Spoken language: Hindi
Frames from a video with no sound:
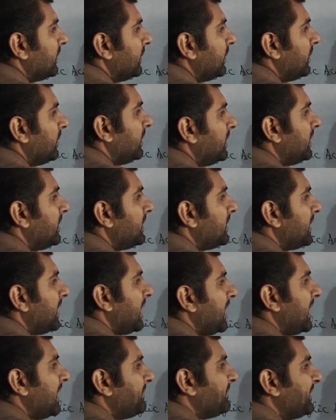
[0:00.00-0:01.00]
और
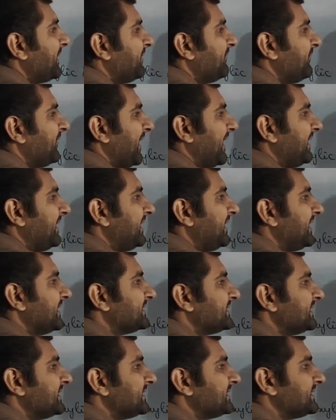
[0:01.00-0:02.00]
आपके फैटी
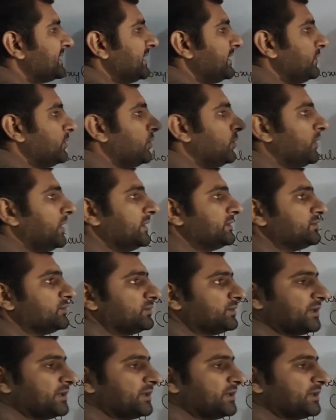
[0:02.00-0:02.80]
एसिड से ओ एच